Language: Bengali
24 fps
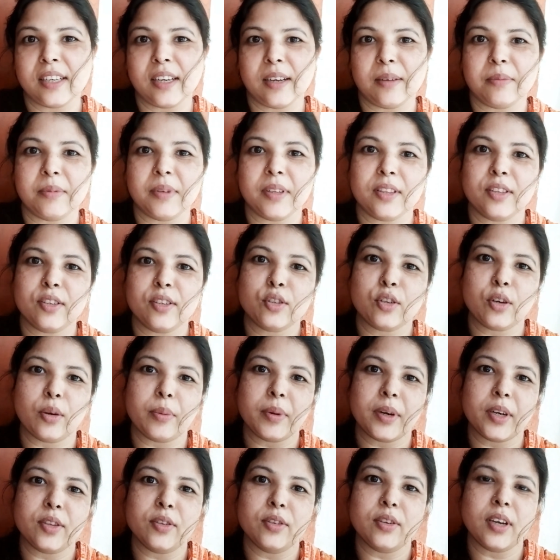আপনাদের
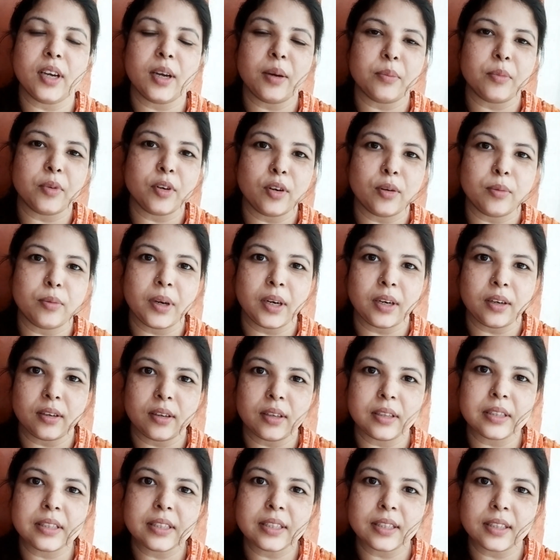সবাই দিয়ে আমরাও ভালো
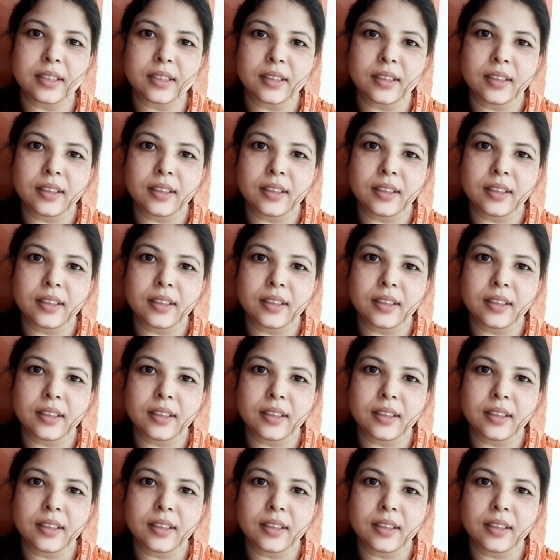আছি